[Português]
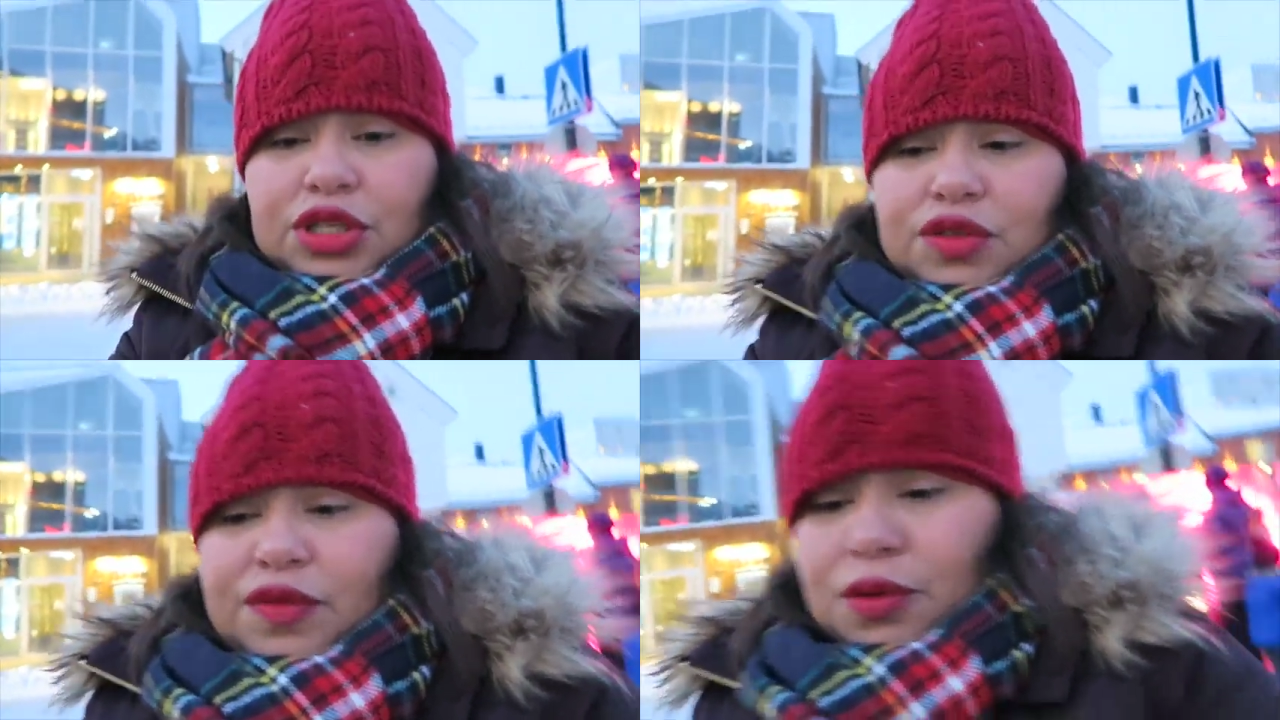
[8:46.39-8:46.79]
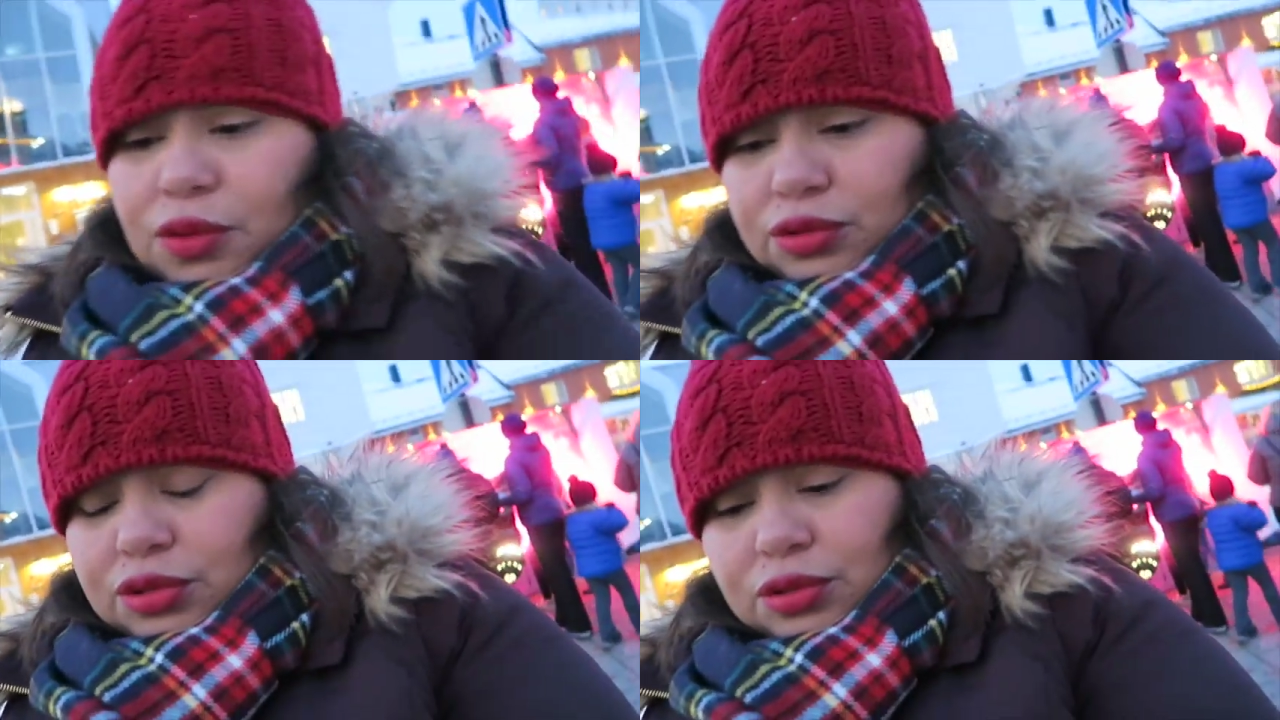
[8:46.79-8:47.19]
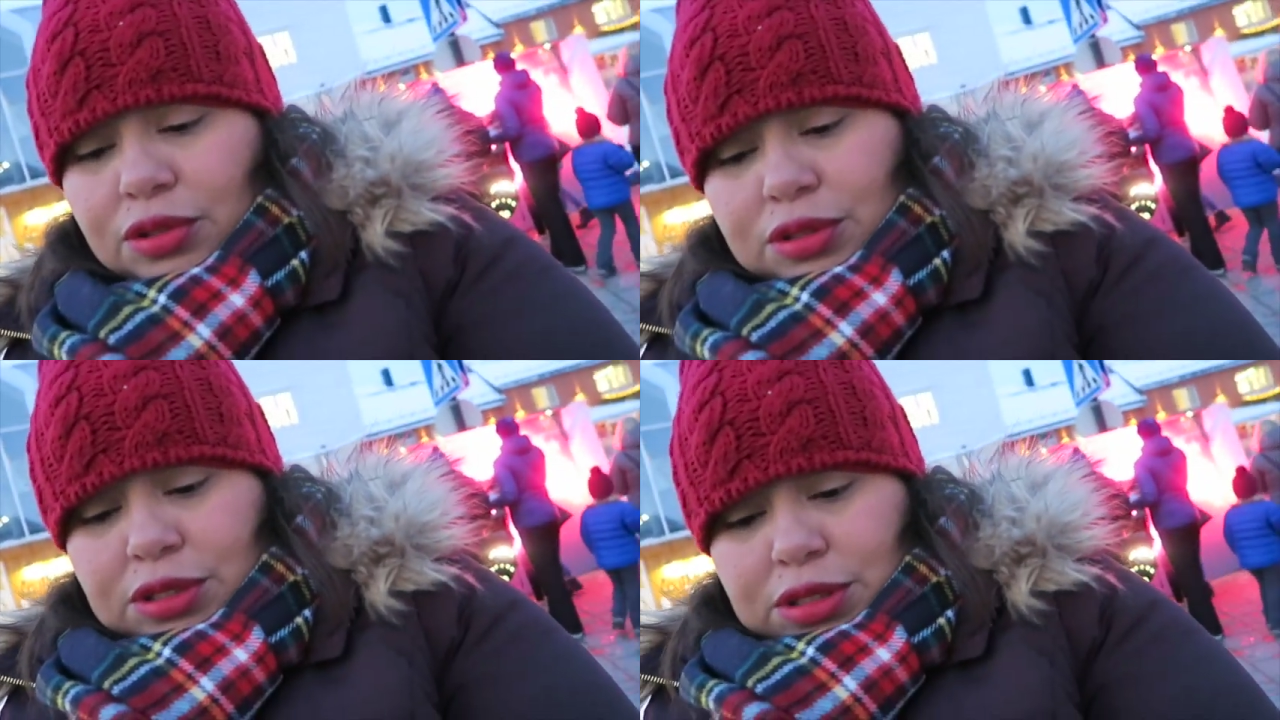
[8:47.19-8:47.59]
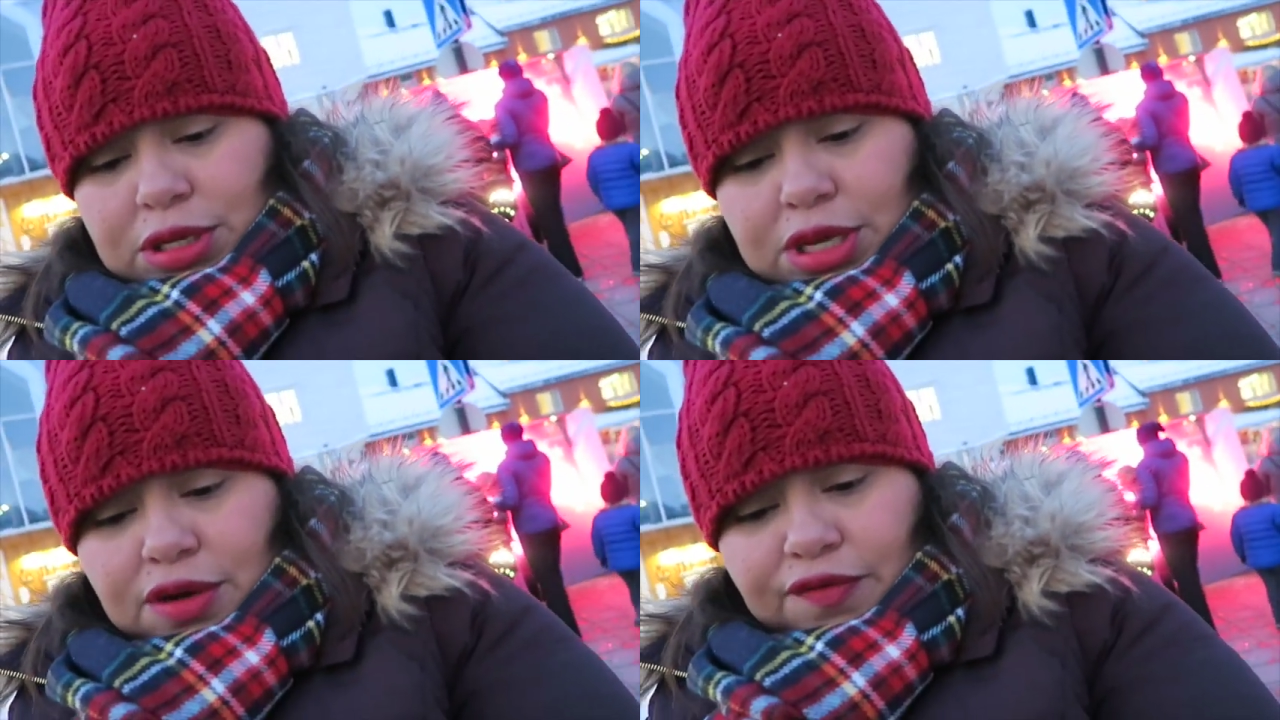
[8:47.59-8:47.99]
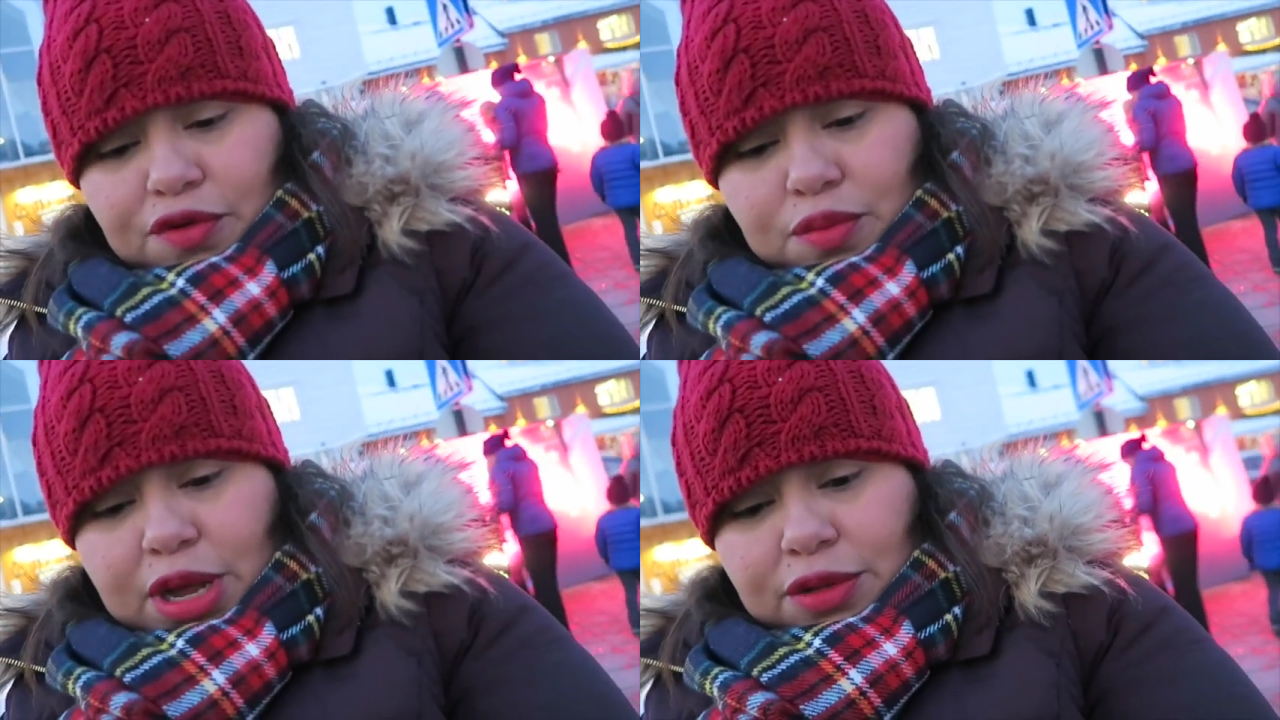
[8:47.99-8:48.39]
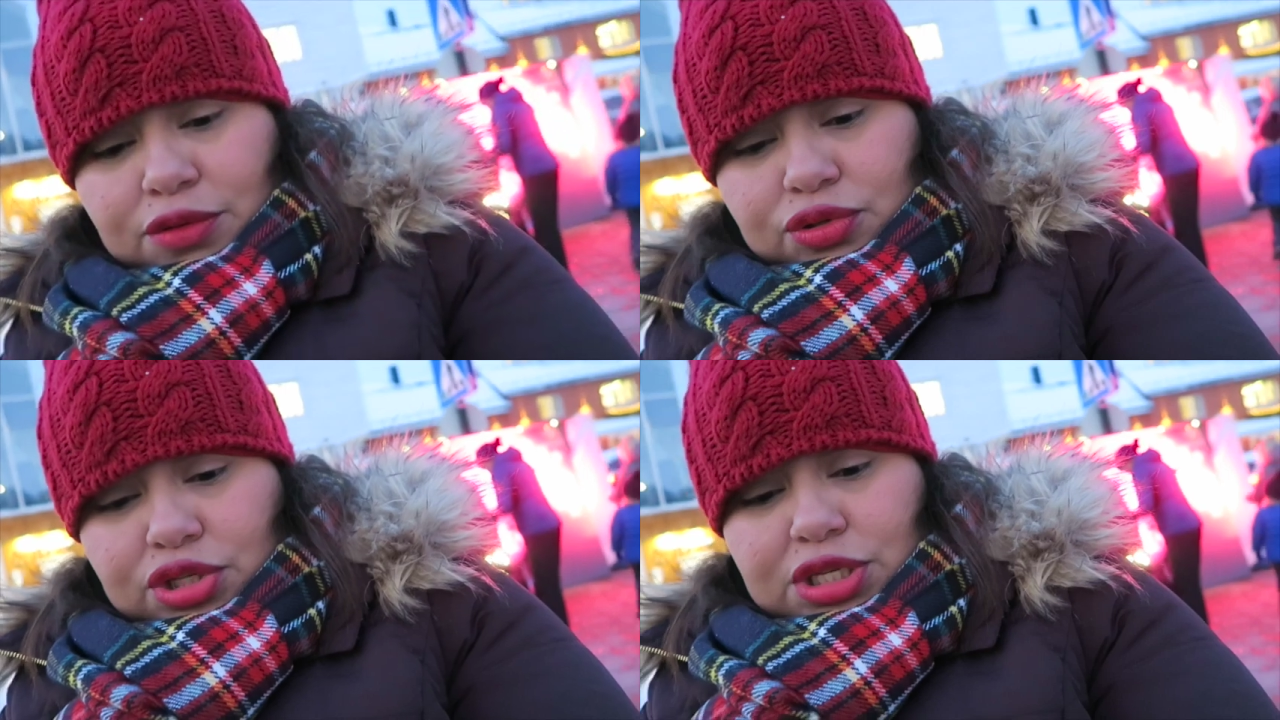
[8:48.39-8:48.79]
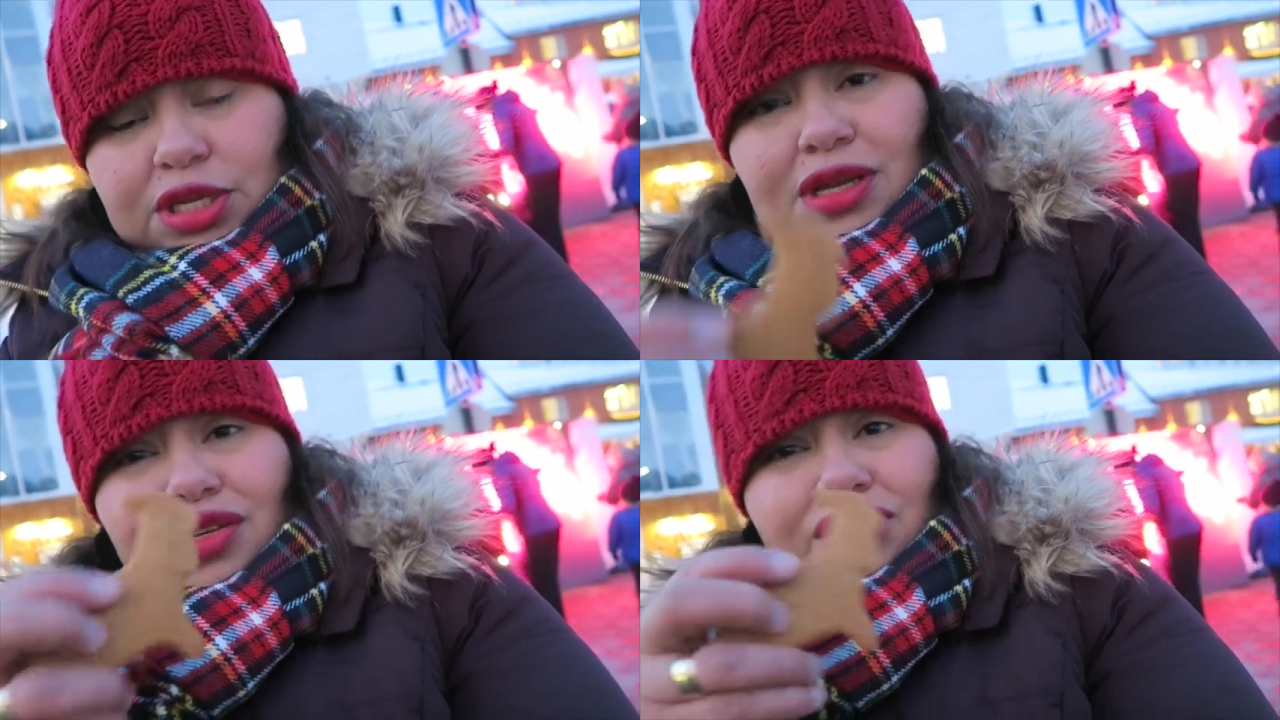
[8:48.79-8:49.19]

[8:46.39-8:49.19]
deixa eu ver o outro. É no formato de,